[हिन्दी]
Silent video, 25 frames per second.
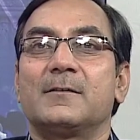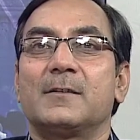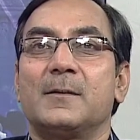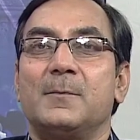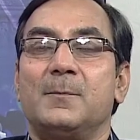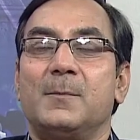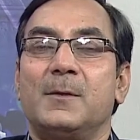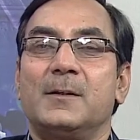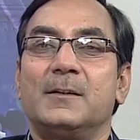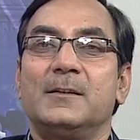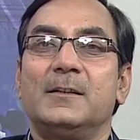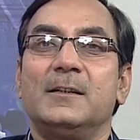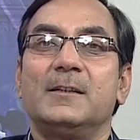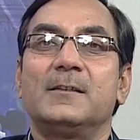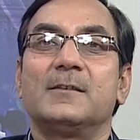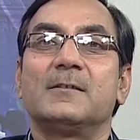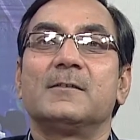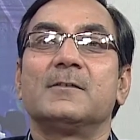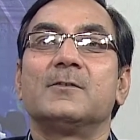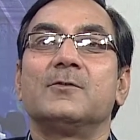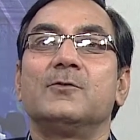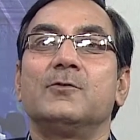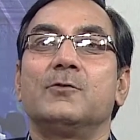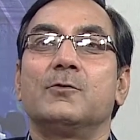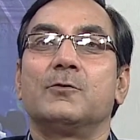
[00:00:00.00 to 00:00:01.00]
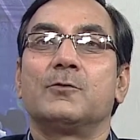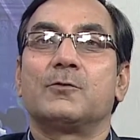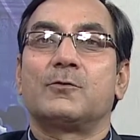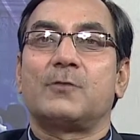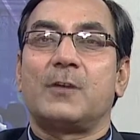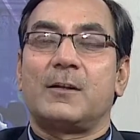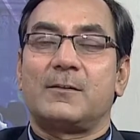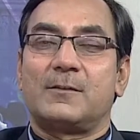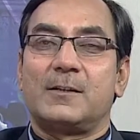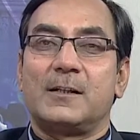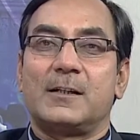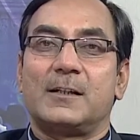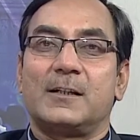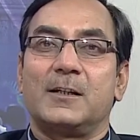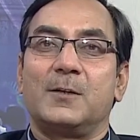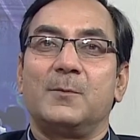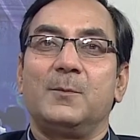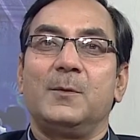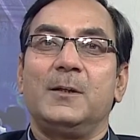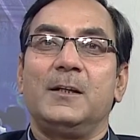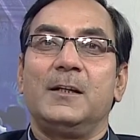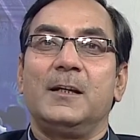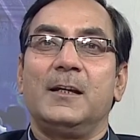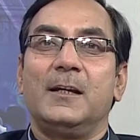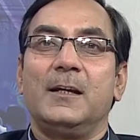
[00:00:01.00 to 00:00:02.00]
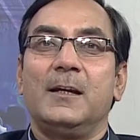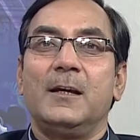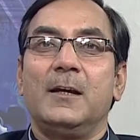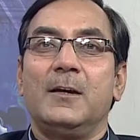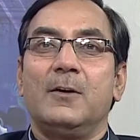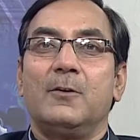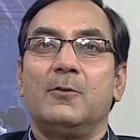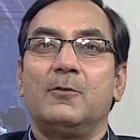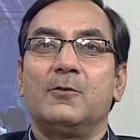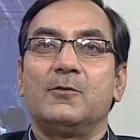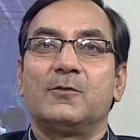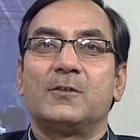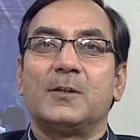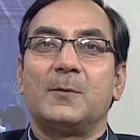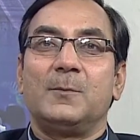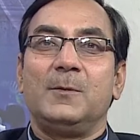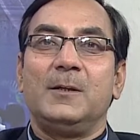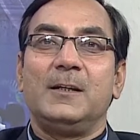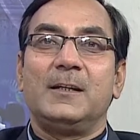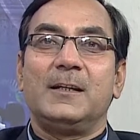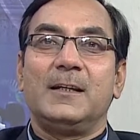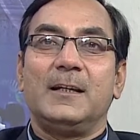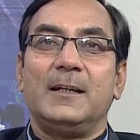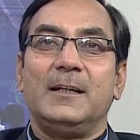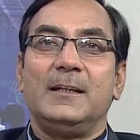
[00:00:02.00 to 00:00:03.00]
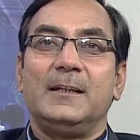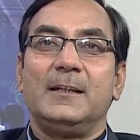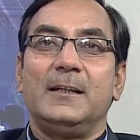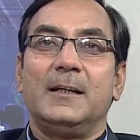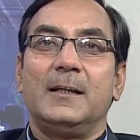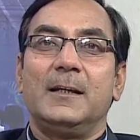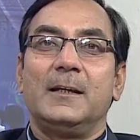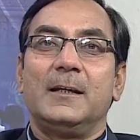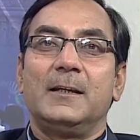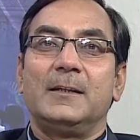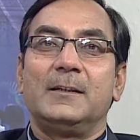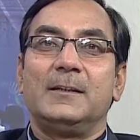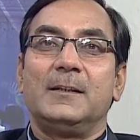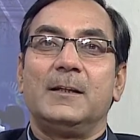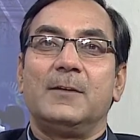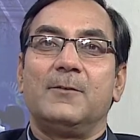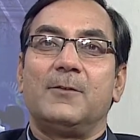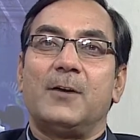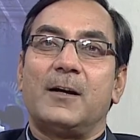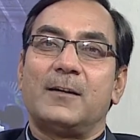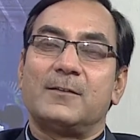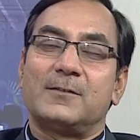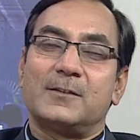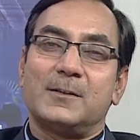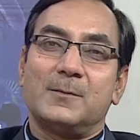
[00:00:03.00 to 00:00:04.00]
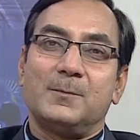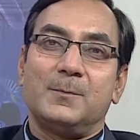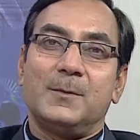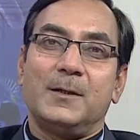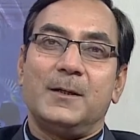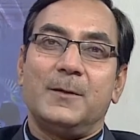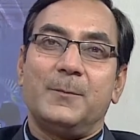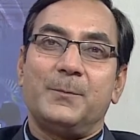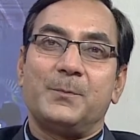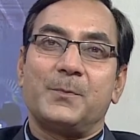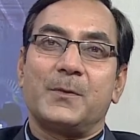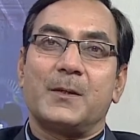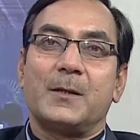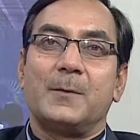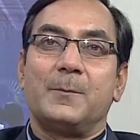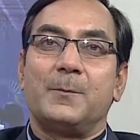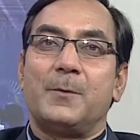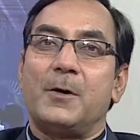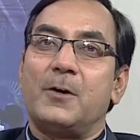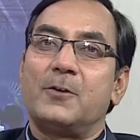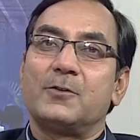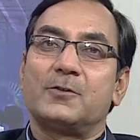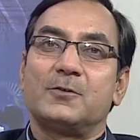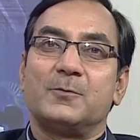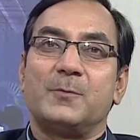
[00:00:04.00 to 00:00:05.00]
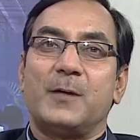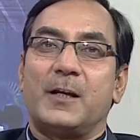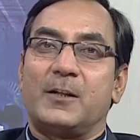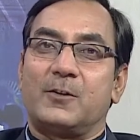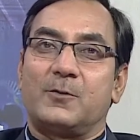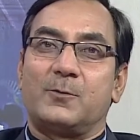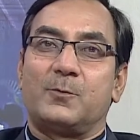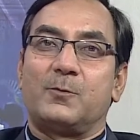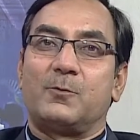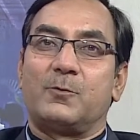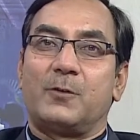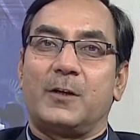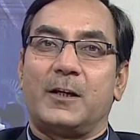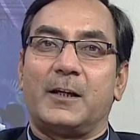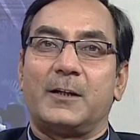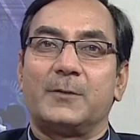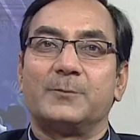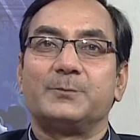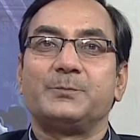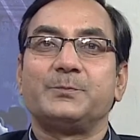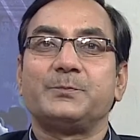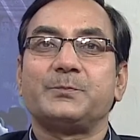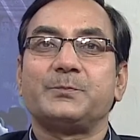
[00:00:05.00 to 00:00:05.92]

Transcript: संबंधित जो स्वास्थ्यकर्मी हैं उन सभी के लिए ये वास्तव में बहुत महत्वपूर्ण है